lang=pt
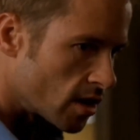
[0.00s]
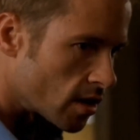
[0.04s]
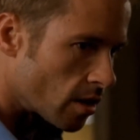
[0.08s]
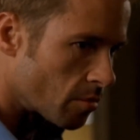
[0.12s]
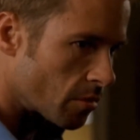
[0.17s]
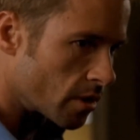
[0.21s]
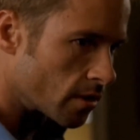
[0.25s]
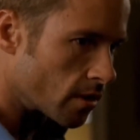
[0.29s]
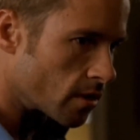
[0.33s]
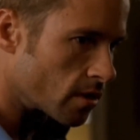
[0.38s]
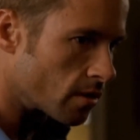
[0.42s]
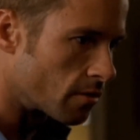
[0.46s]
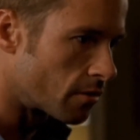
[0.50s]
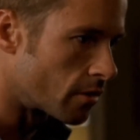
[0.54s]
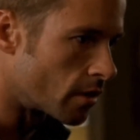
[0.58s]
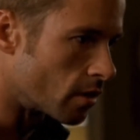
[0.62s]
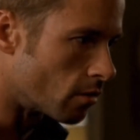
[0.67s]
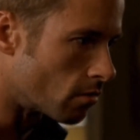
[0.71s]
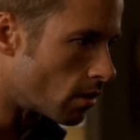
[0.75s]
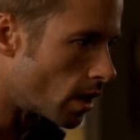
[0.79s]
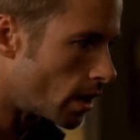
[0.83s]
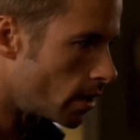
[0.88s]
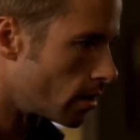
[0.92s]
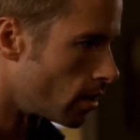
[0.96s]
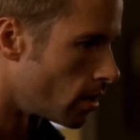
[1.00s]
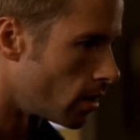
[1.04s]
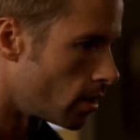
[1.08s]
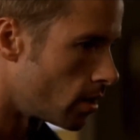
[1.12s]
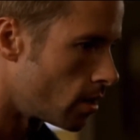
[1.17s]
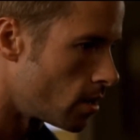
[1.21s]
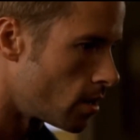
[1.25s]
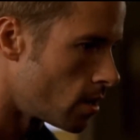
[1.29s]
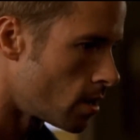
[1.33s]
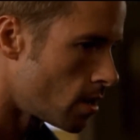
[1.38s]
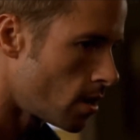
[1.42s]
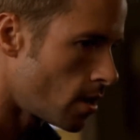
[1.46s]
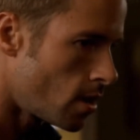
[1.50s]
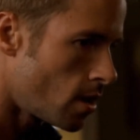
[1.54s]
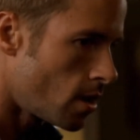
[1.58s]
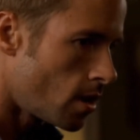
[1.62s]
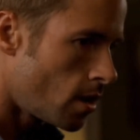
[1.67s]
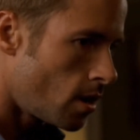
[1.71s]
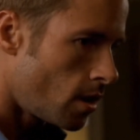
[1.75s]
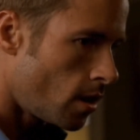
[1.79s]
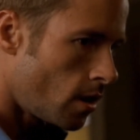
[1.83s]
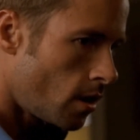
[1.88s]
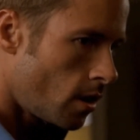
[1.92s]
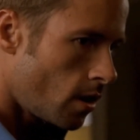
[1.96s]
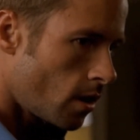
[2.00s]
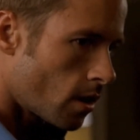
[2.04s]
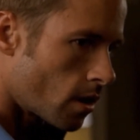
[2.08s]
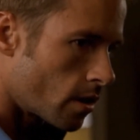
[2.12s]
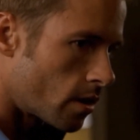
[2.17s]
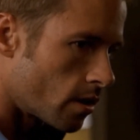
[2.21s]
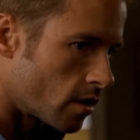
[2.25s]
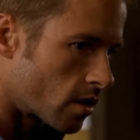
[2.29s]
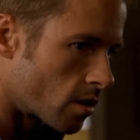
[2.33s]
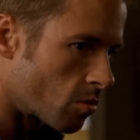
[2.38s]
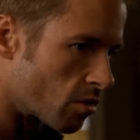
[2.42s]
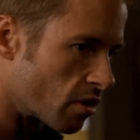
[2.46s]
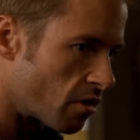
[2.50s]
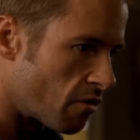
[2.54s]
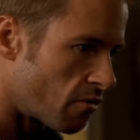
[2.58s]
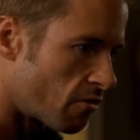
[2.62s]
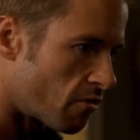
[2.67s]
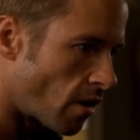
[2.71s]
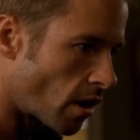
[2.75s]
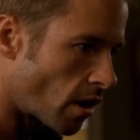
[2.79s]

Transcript: Tem alguma coisa errada. Alguém está